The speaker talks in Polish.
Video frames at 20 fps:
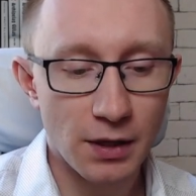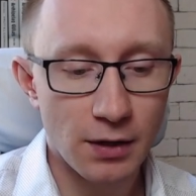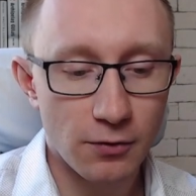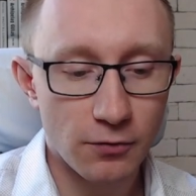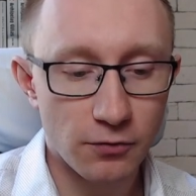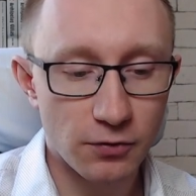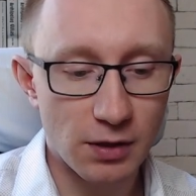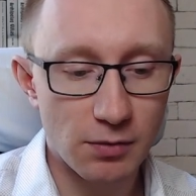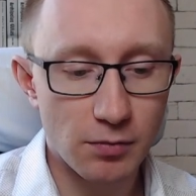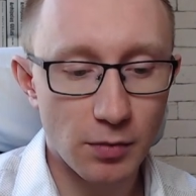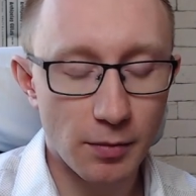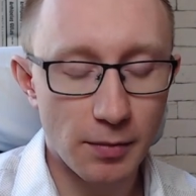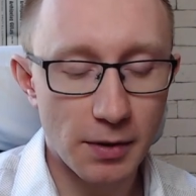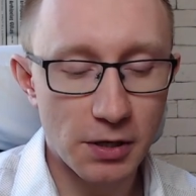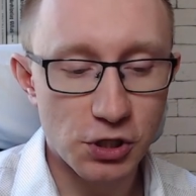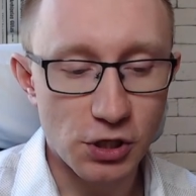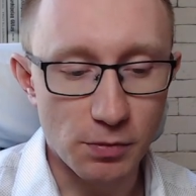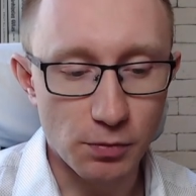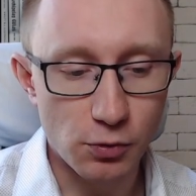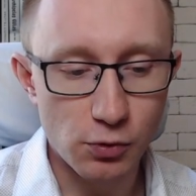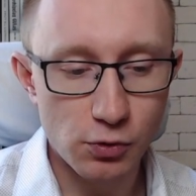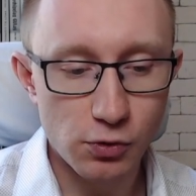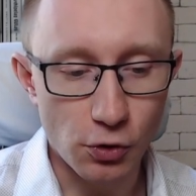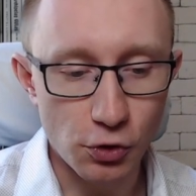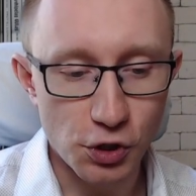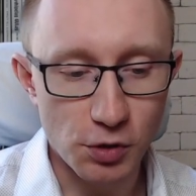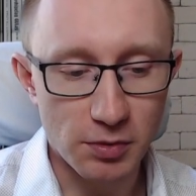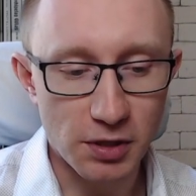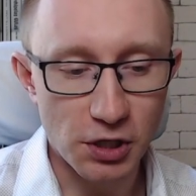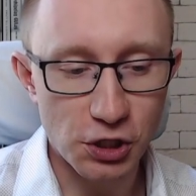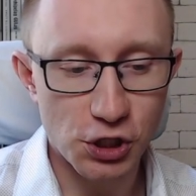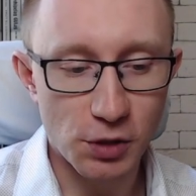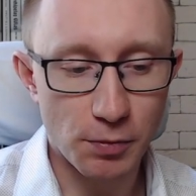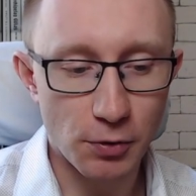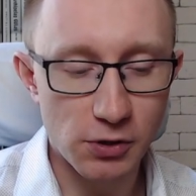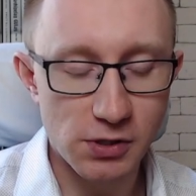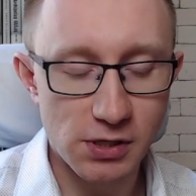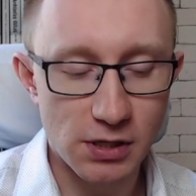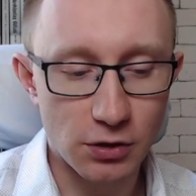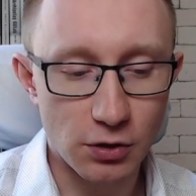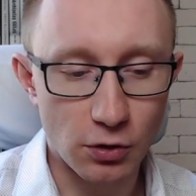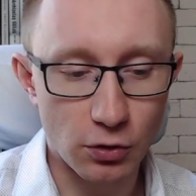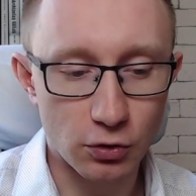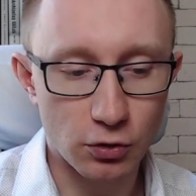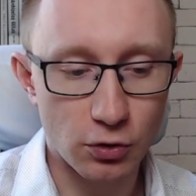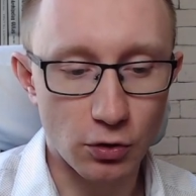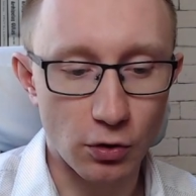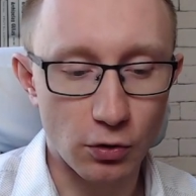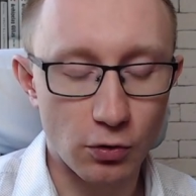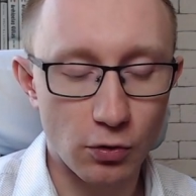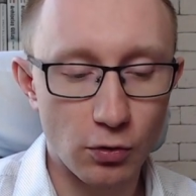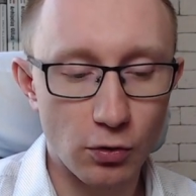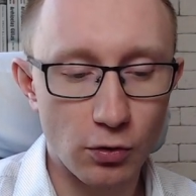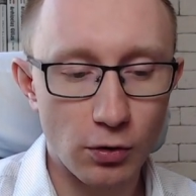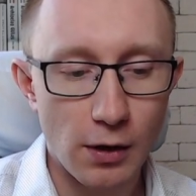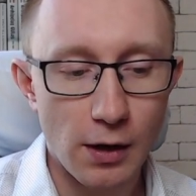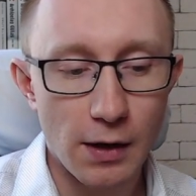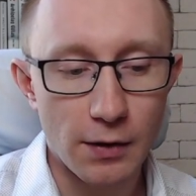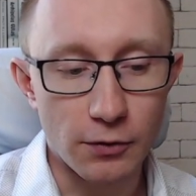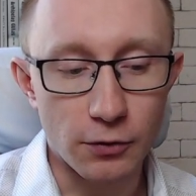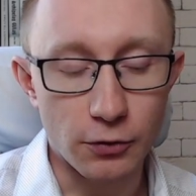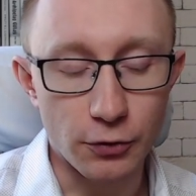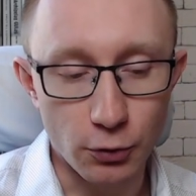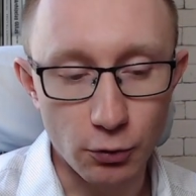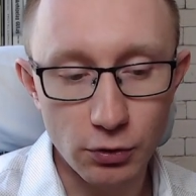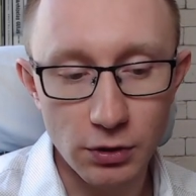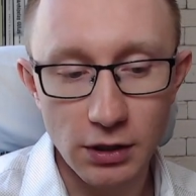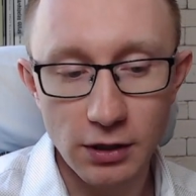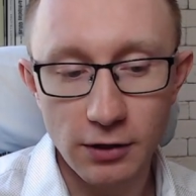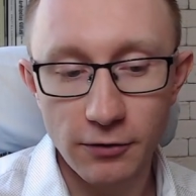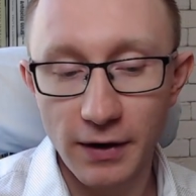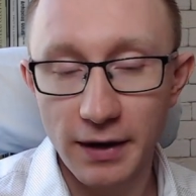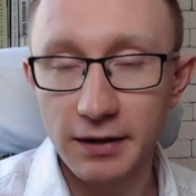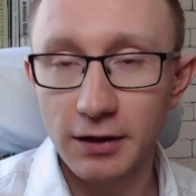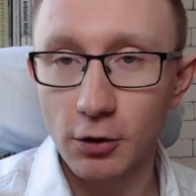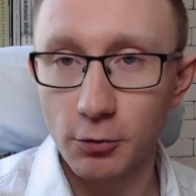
w tym momencie że plus 18% rok do roku. Drugi kwartał